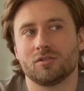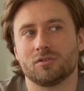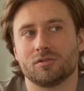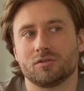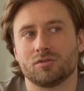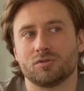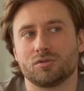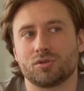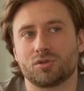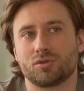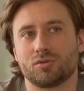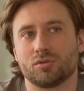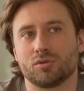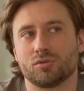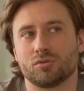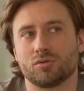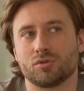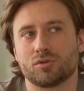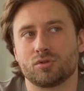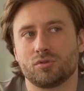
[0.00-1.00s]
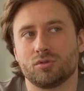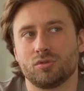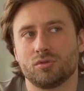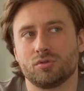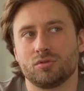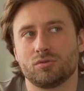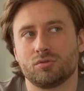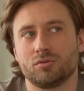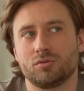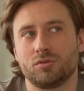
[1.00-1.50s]
Э, ну и что, ну и
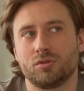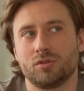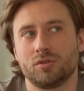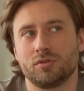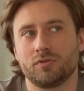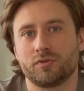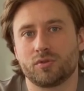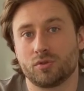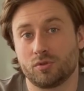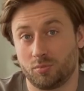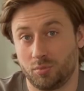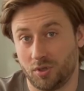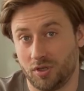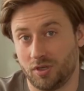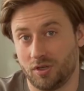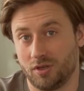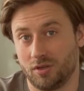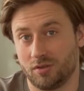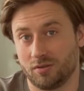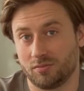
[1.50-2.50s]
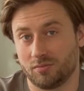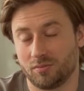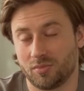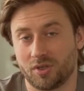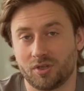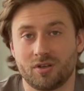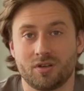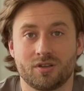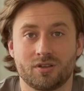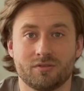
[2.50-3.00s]
что, ну и все, поехали,
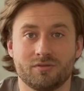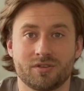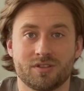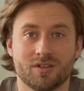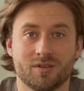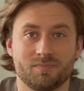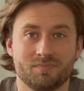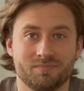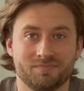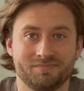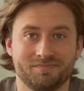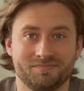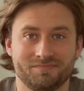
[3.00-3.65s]
поехали к новостям.